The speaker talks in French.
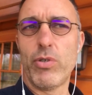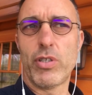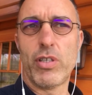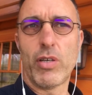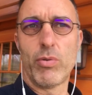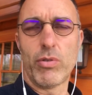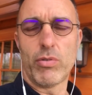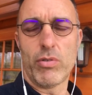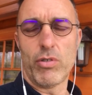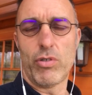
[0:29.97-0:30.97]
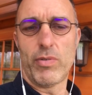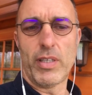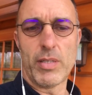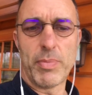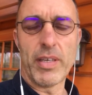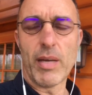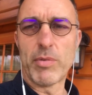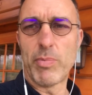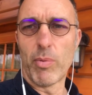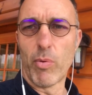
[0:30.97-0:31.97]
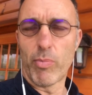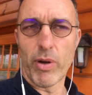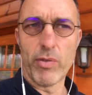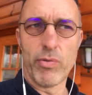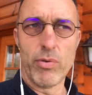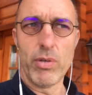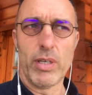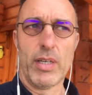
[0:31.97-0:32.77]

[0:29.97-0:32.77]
Je dit, écoute, je vais t'expliquer un petit peu mon point de vue